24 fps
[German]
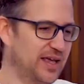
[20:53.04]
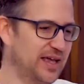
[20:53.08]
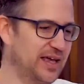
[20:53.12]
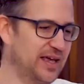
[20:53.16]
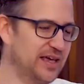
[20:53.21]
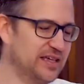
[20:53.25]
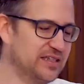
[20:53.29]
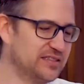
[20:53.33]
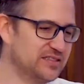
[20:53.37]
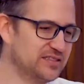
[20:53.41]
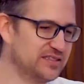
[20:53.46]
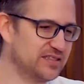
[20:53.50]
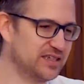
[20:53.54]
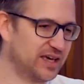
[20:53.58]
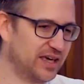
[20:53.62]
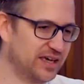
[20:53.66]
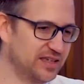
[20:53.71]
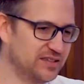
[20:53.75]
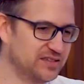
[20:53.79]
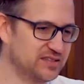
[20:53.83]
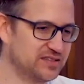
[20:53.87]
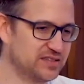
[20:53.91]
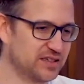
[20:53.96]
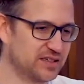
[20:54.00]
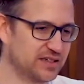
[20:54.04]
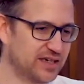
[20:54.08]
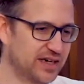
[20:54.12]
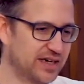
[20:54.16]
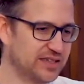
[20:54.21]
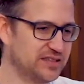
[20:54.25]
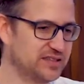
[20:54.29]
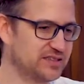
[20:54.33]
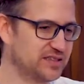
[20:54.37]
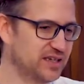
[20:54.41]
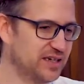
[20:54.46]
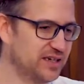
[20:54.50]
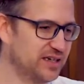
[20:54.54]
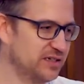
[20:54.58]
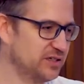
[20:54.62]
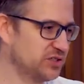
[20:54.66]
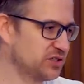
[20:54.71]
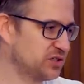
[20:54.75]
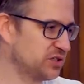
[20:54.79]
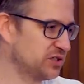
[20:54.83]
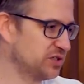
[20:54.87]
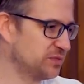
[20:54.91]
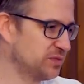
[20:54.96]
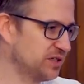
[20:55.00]
Er ist ein Grenz, Grenzgänger,
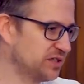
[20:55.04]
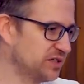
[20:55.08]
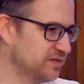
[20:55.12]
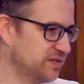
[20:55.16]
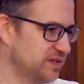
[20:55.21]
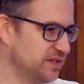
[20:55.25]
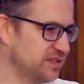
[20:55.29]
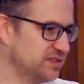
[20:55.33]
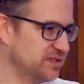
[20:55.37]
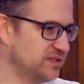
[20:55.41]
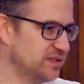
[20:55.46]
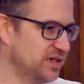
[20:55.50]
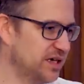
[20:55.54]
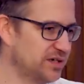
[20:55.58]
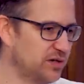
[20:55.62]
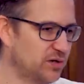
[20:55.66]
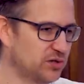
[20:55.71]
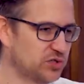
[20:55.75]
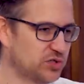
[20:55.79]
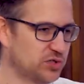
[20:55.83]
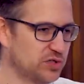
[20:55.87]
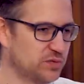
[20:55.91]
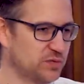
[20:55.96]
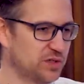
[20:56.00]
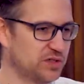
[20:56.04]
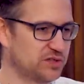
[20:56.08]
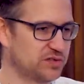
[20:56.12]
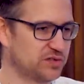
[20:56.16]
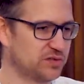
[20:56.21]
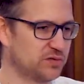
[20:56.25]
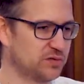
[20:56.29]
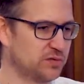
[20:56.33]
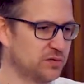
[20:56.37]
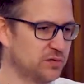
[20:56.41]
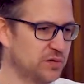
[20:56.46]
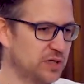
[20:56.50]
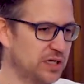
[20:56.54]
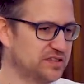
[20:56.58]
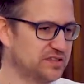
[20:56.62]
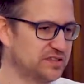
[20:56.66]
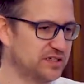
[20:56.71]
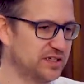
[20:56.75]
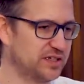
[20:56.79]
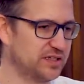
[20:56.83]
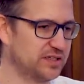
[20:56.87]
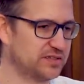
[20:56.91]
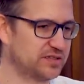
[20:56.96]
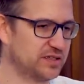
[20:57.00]
schon immer gewesen, ja. hat er auch schon immer so
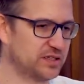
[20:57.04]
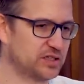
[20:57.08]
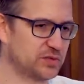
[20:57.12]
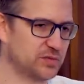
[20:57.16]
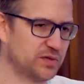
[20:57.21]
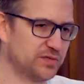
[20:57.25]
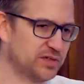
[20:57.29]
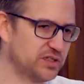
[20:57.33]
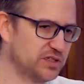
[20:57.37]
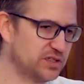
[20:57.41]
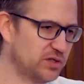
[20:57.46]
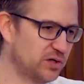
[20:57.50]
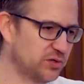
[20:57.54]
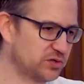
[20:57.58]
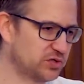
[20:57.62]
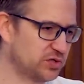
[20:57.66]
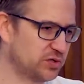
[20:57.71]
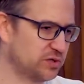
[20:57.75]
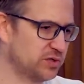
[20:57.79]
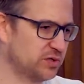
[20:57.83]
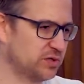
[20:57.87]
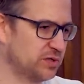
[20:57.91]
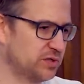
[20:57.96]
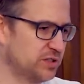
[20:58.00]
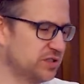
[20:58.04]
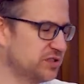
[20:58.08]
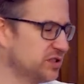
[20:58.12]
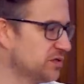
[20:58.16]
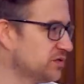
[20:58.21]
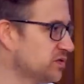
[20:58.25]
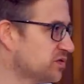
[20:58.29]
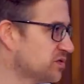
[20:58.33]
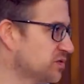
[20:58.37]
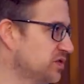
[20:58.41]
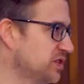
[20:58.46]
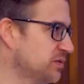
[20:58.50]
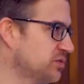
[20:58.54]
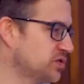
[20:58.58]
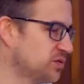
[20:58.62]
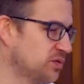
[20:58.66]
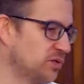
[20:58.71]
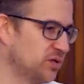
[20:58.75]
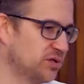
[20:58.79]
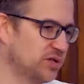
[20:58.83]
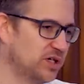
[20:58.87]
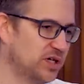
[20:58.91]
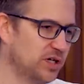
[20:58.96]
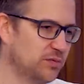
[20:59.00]
erzählt, sag ich mal, wenn ich auch schon in Interviews mit ihm
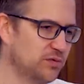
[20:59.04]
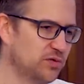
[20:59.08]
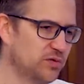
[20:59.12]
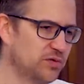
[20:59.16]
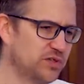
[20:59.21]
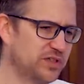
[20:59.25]
gesprochen habe.